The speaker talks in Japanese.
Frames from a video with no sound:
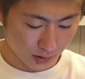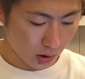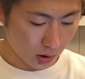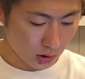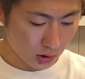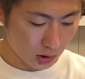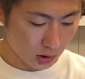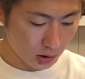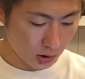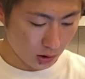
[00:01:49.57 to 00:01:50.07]

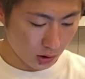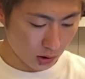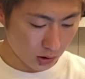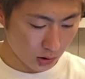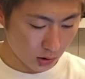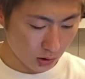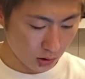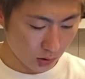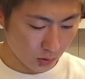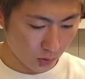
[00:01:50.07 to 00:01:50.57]

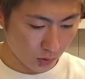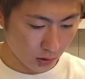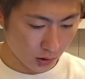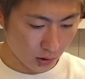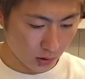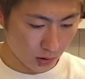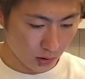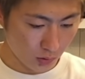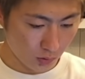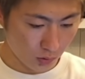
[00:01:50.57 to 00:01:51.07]
8173だこれ
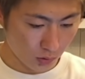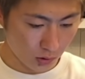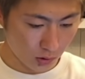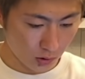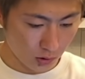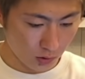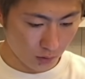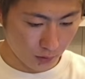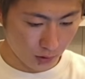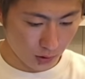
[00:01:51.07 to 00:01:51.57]
でこれ
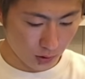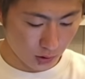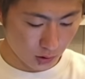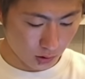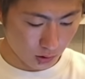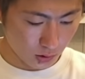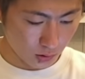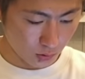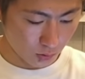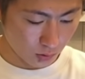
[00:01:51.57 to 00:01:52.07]

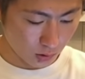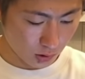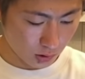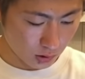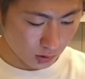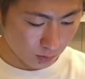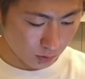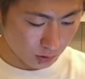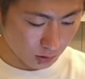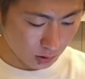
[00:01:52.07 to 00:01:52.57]
2021に
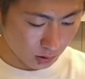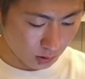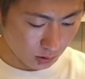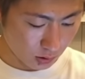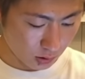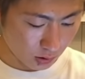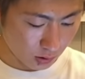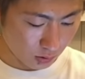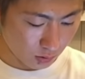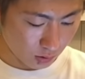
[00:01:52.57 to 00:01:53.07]
ソウルカスタムしてんじゃな
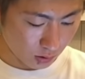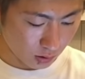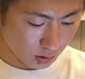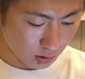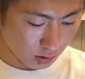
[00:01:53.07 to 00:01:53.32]
いの